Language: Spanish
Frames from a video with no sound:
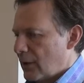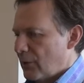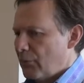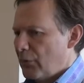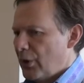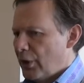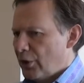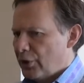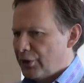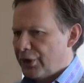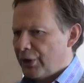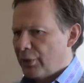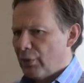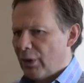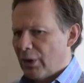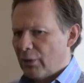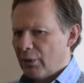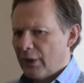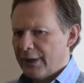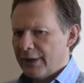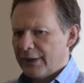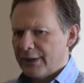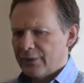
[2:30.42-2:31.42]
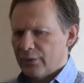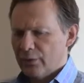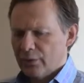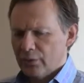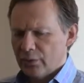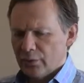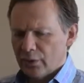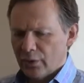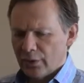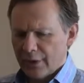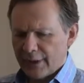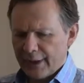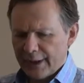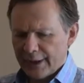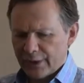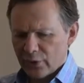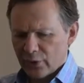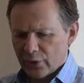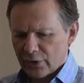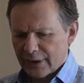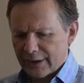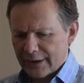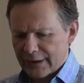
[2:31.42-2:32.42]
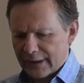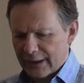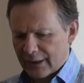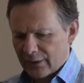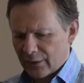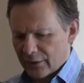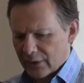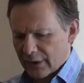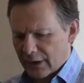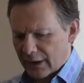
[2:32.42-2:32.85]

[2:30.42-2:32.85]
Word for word: Bueno, Chihuahua es uno de esos estados